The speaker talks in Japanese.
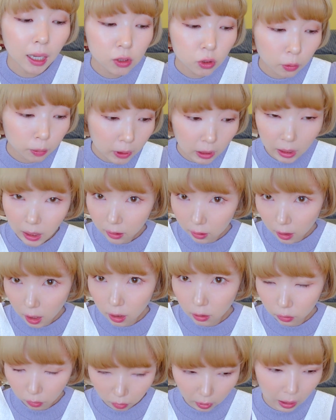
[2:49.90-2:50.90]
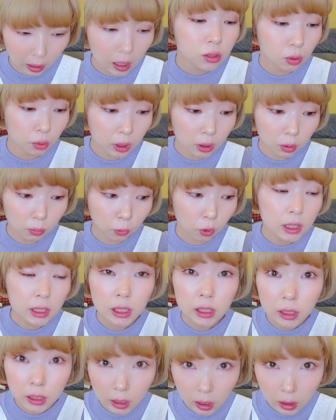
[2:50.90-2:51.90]
遊びでやっているのか、それとも
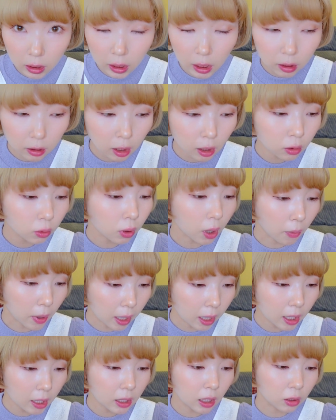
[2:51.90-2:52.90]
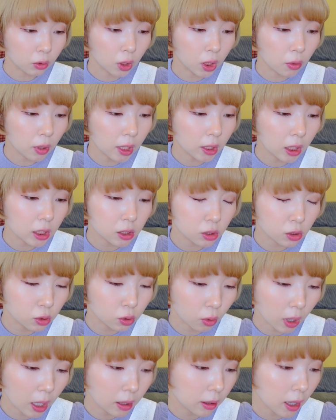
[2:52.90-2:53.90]
真剣にやっているのかわからないと言われたりす
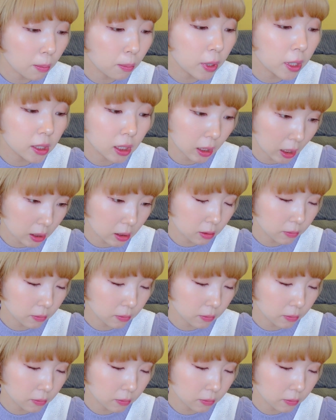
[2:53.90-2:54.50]
るのが天秤座で